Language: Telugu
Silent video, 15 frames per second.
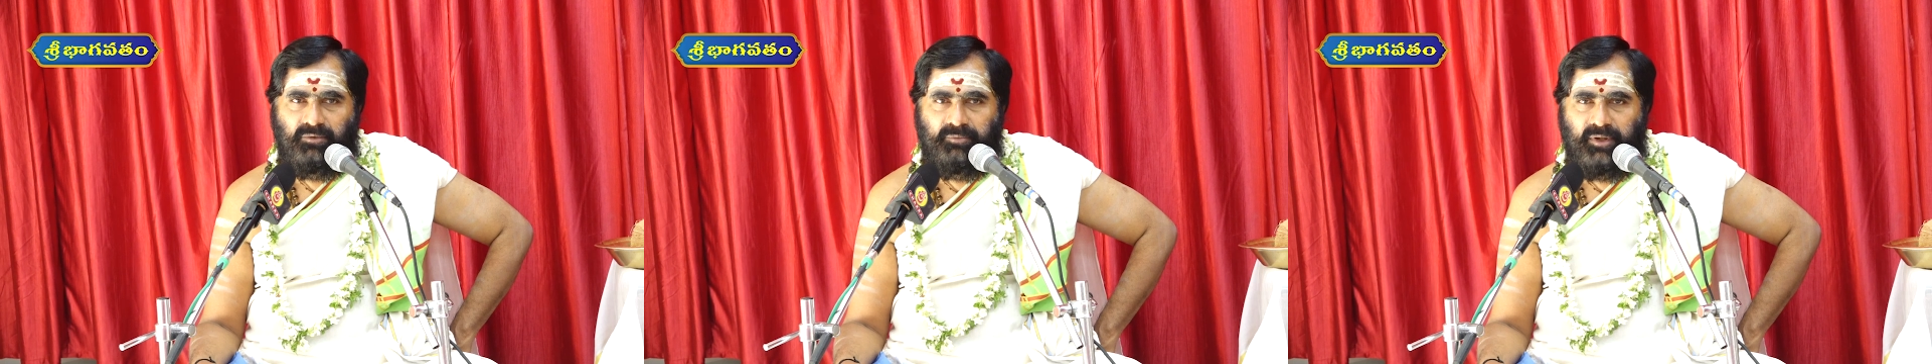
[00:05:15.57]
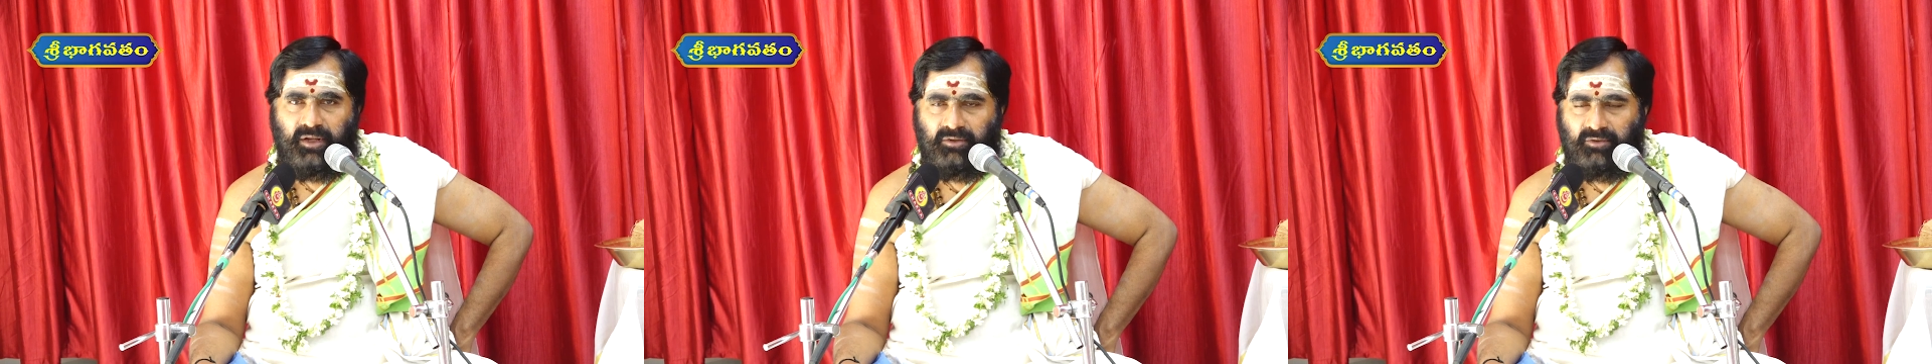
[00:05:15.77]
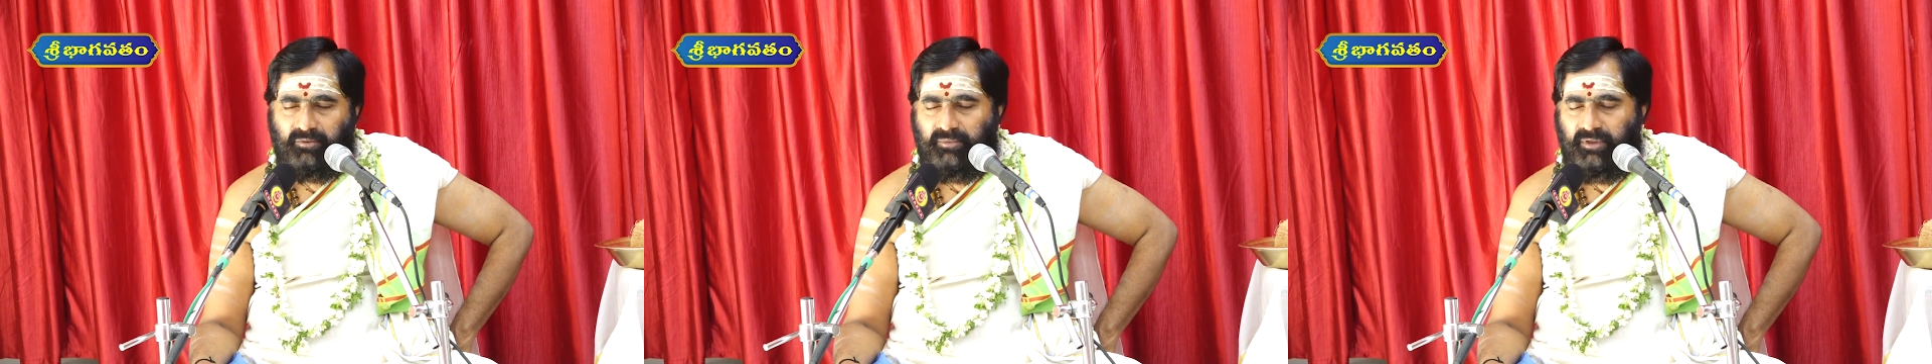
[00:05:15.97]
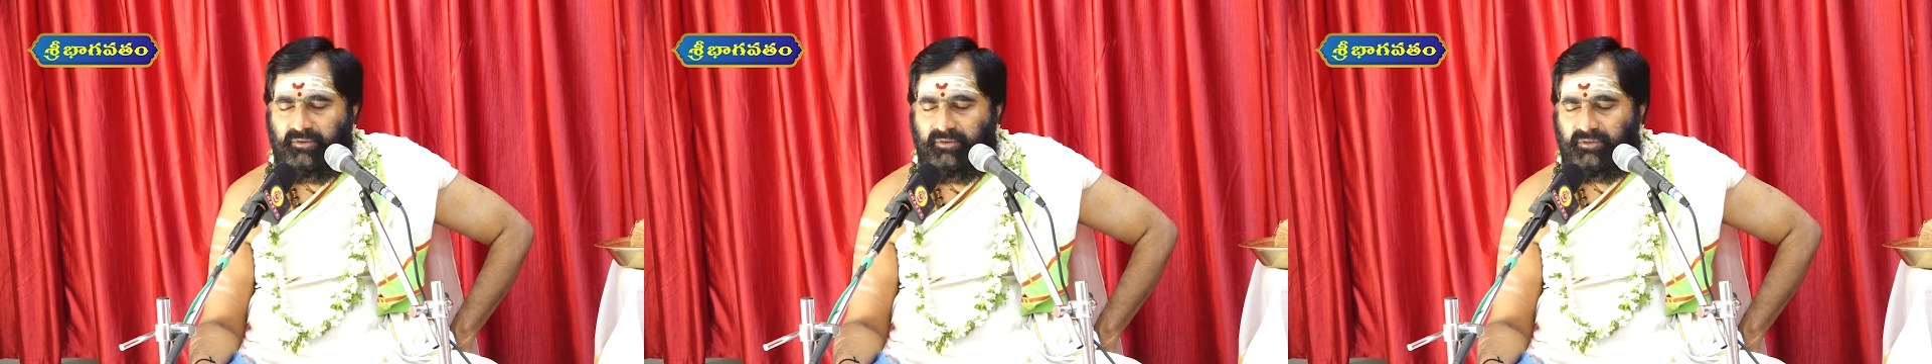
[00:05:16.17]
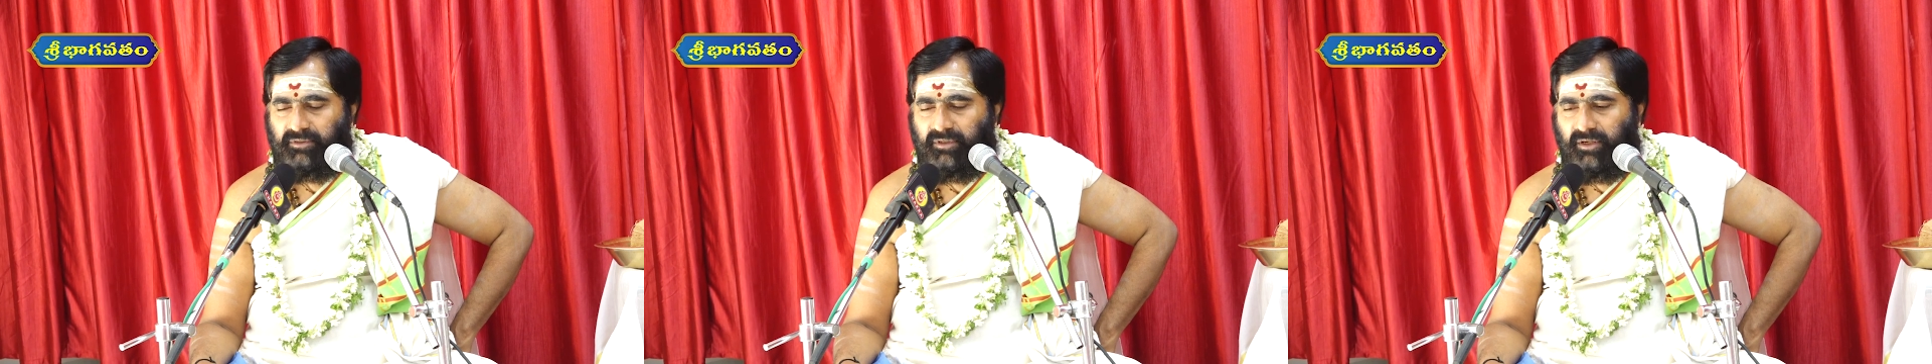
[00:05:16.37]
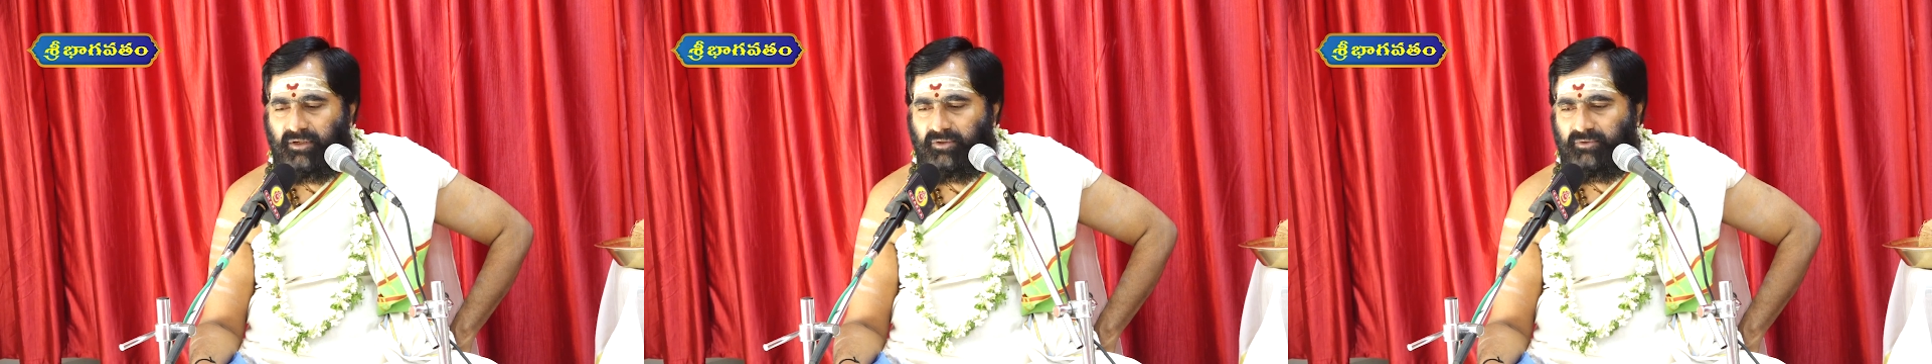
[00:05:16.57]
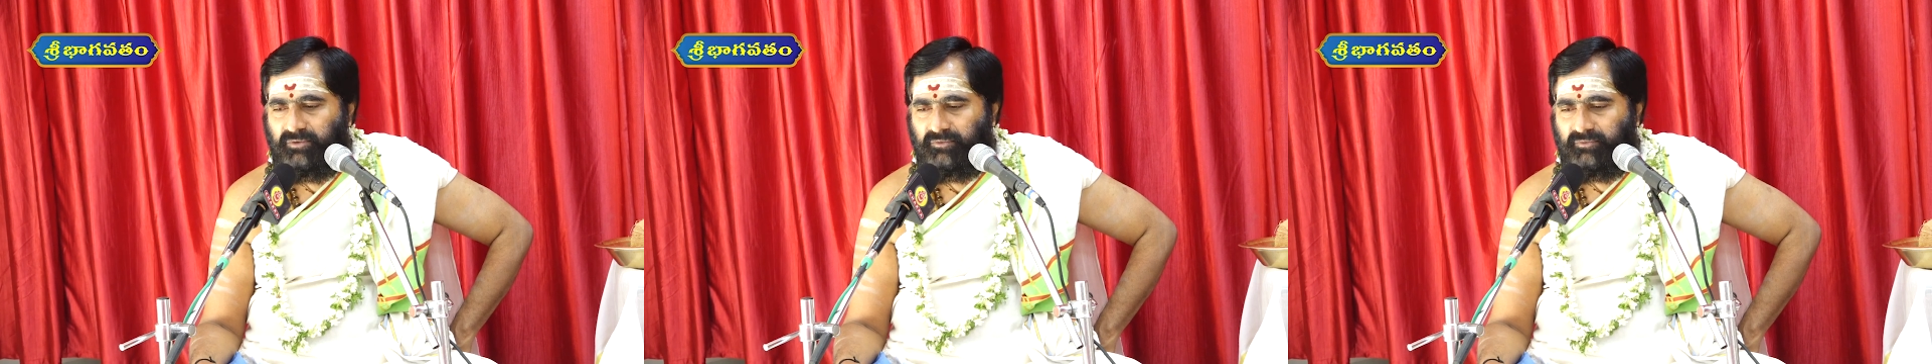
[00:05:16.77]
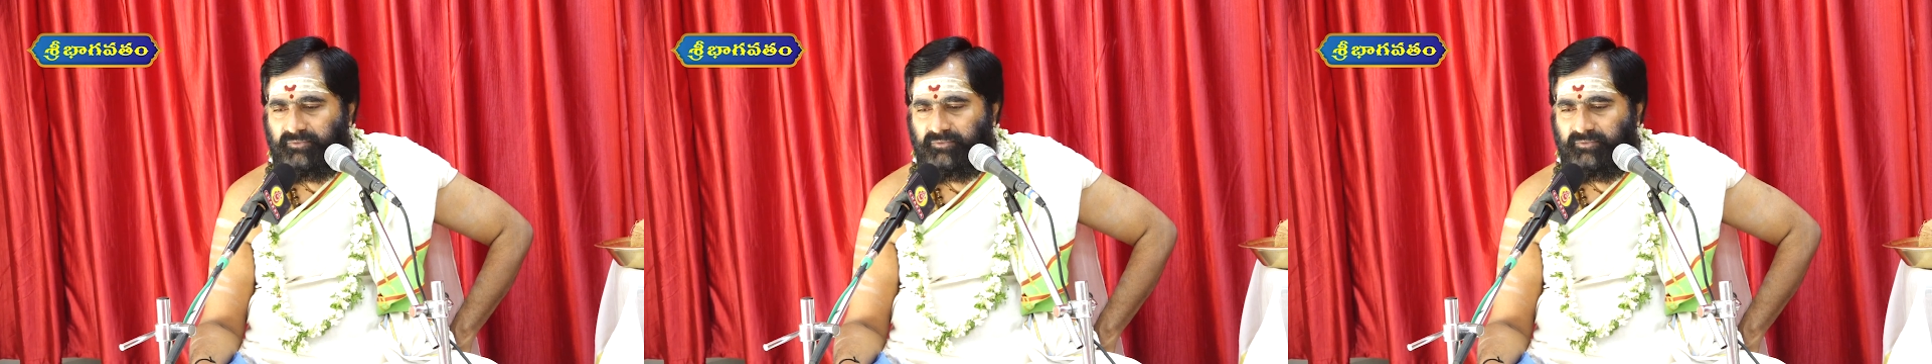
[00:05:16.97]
ప్రాదుర్భవించినాడు